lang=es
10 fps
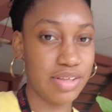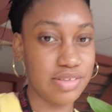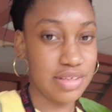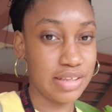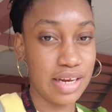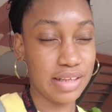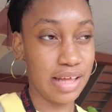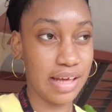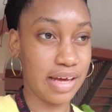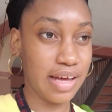cuando se trata
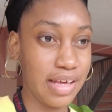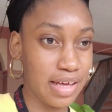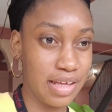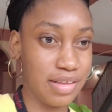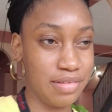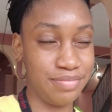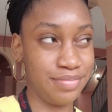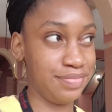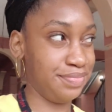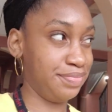de calle,
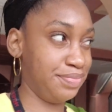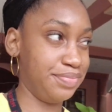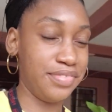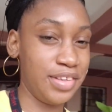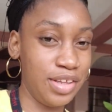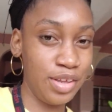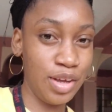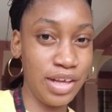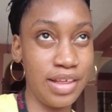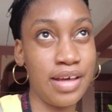mm, mm,
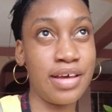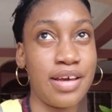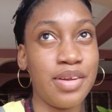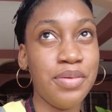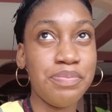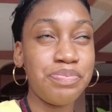no le digan que no.